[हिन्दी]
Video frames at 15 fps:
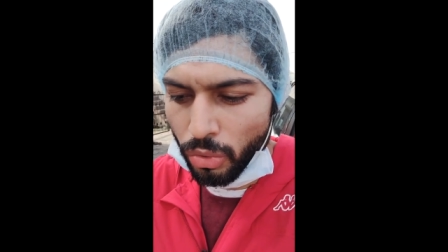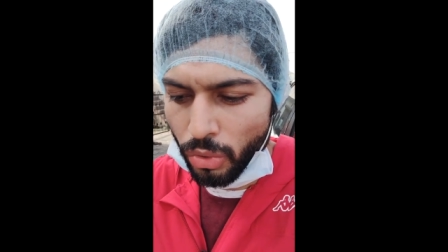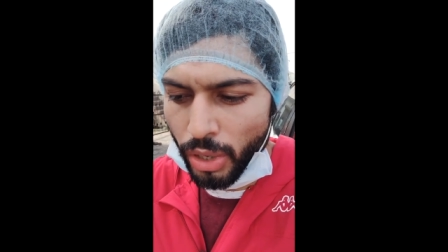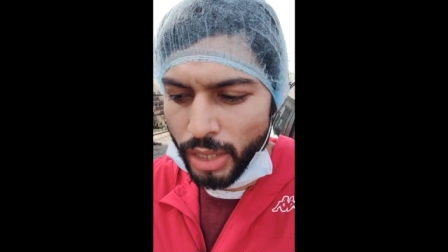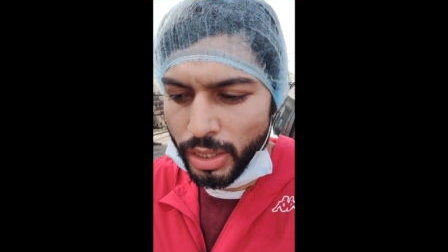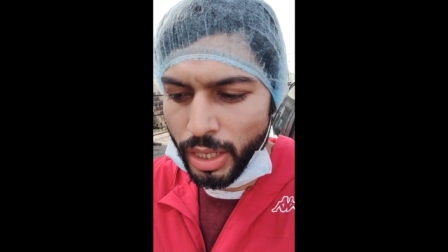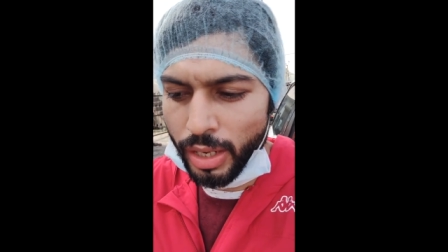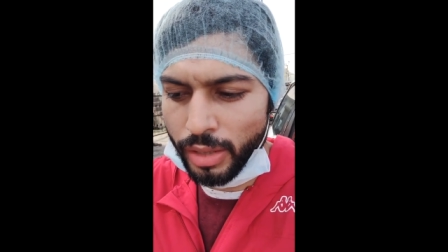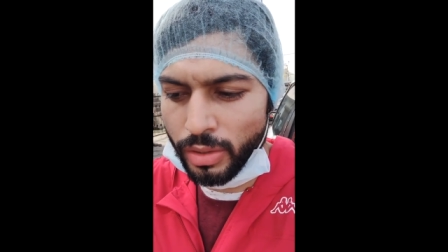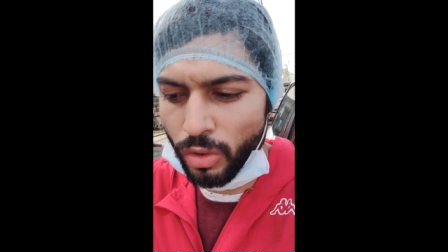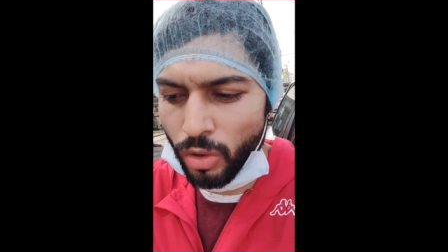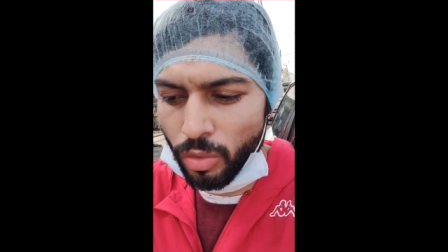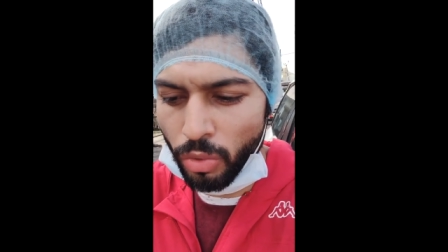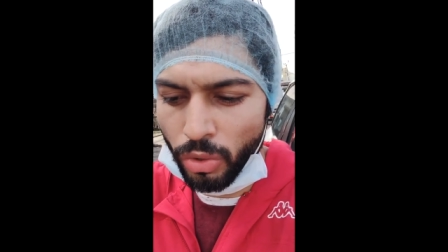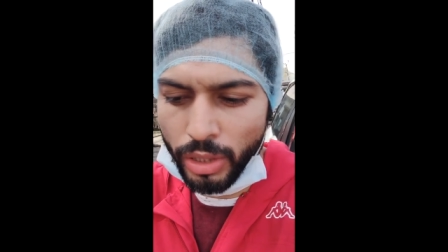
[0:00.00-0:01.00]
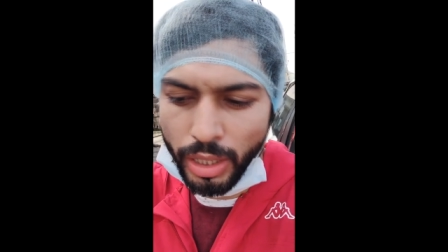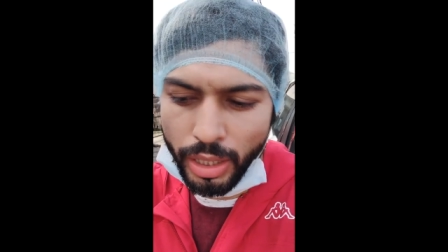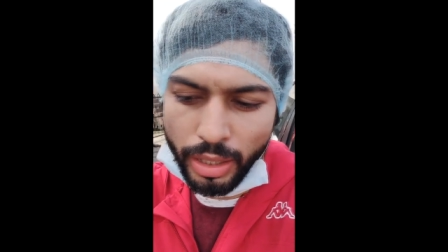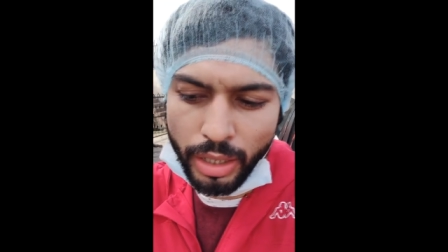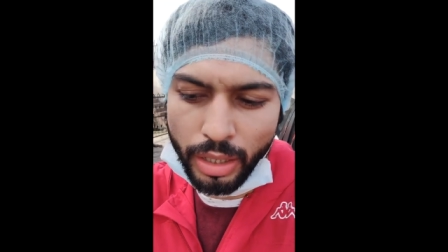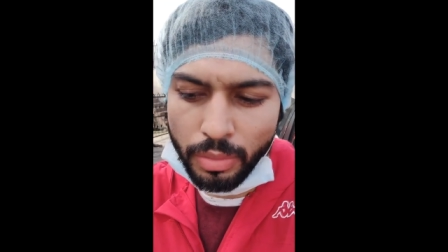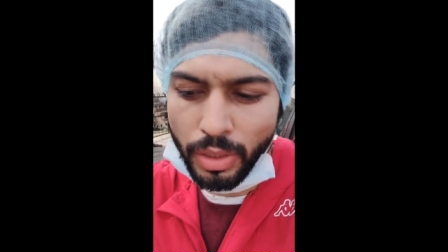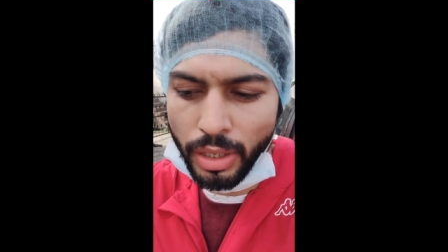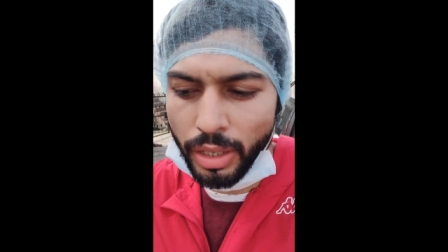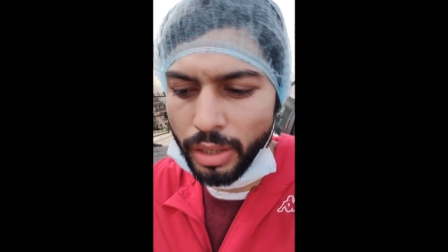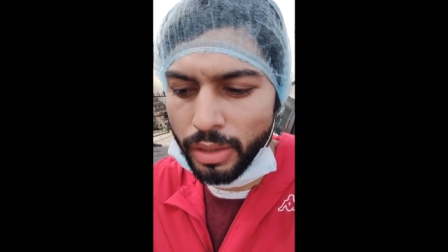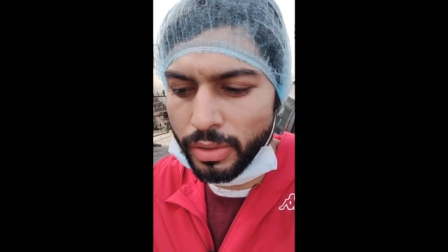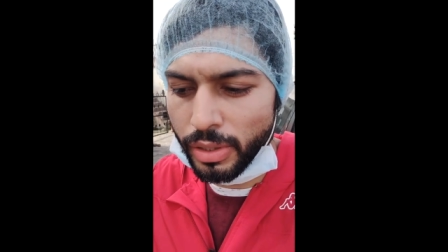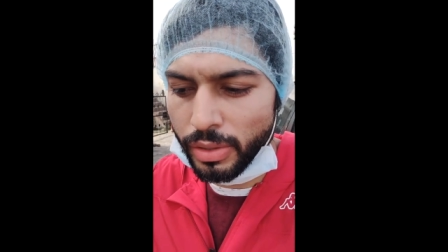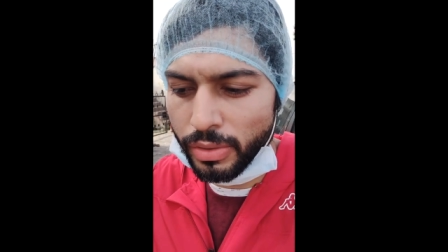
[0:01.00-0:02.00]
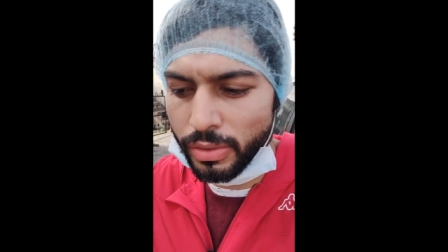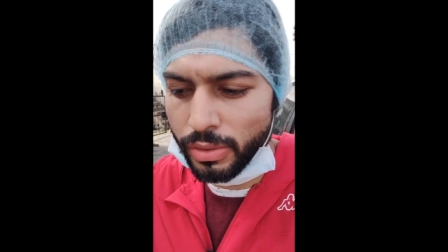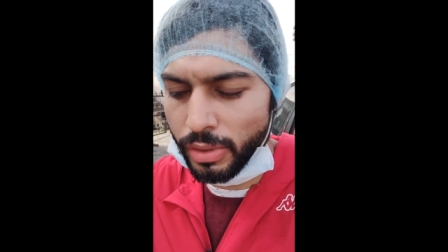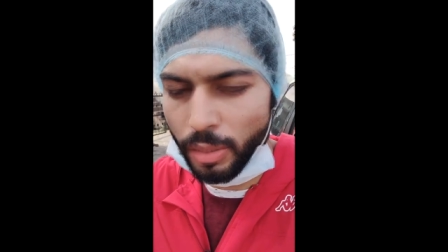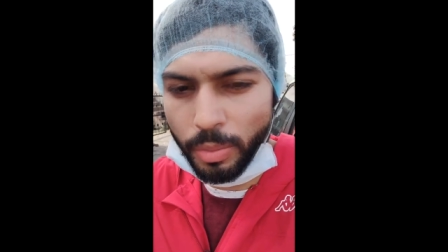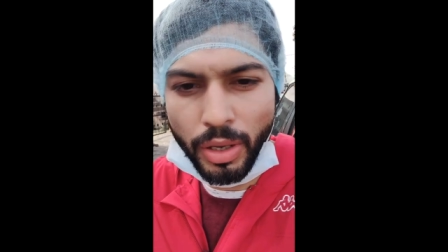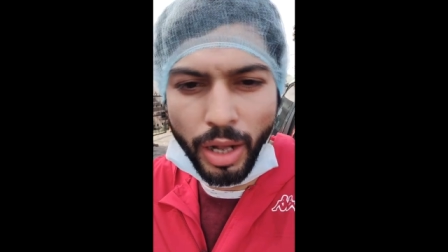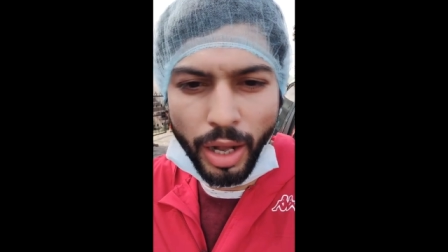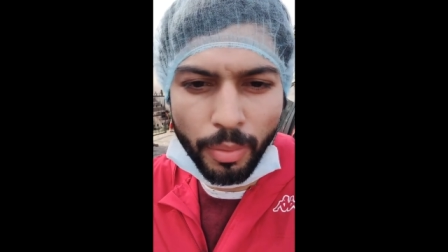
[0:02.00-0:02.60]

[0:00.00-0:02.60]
उन्होंने अचानक से उनको बोल दिया कि भाई सिंस अभी